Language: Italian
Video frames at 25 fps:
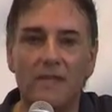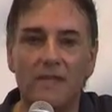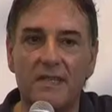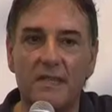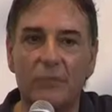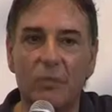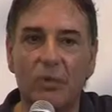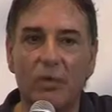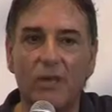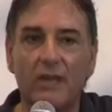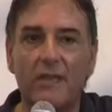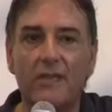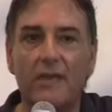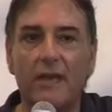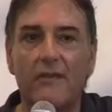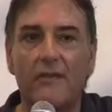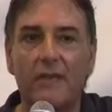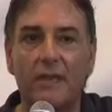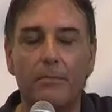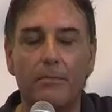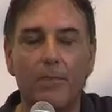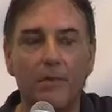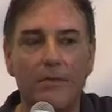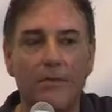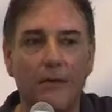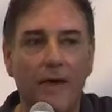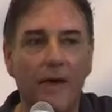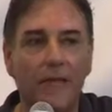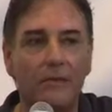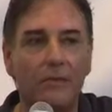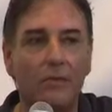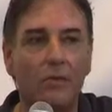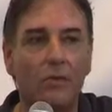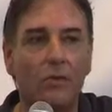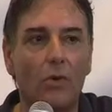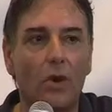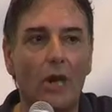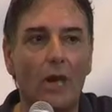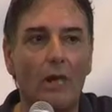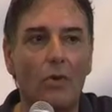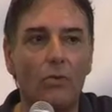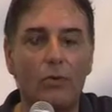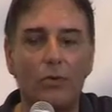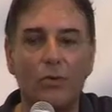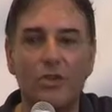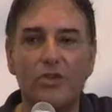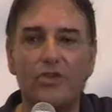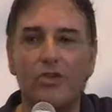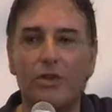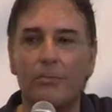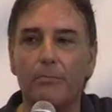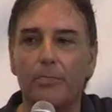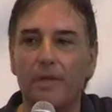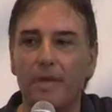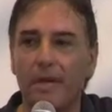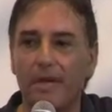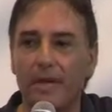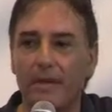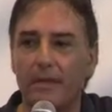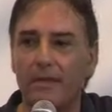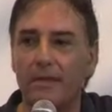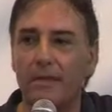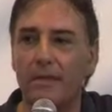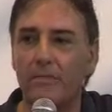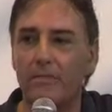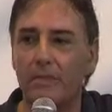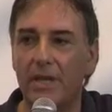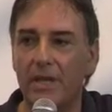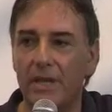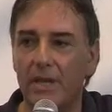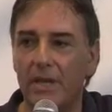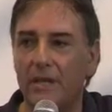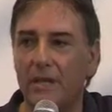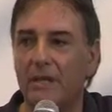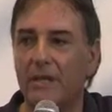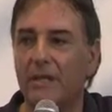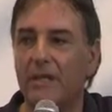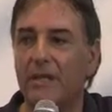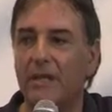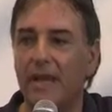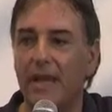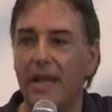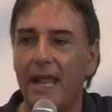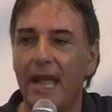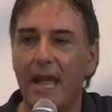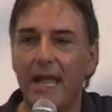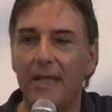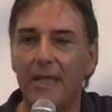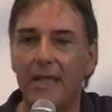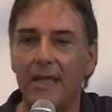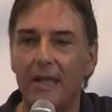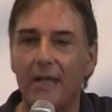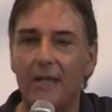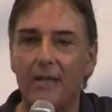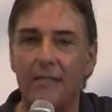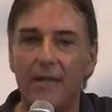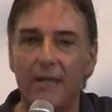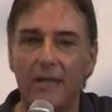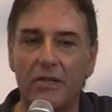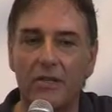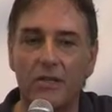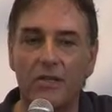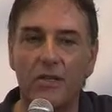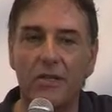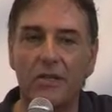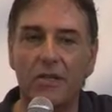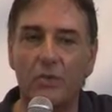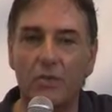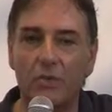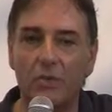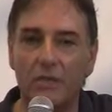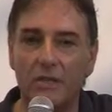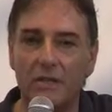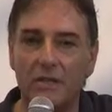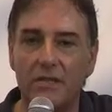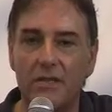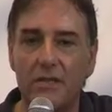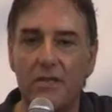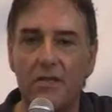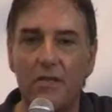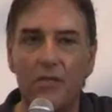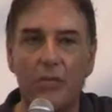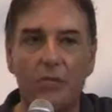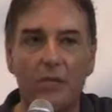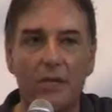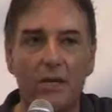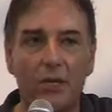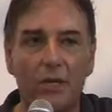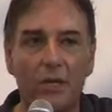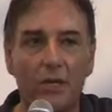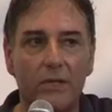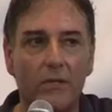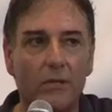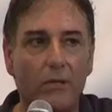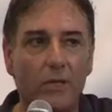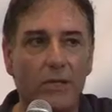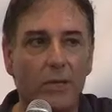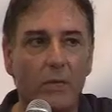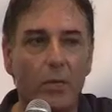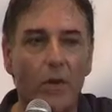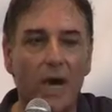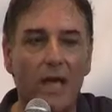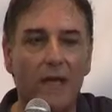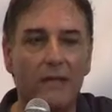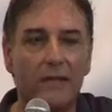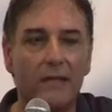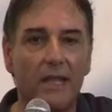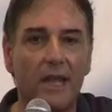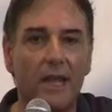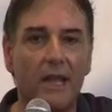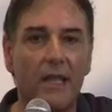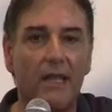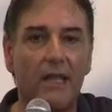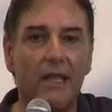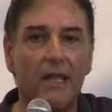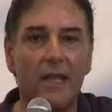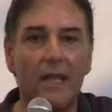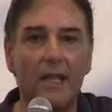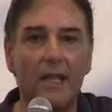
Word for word: Simonetta avrebbe fatto a Luigia Berrettini dell'AIAG per chiedere consiglio per quanto riguarda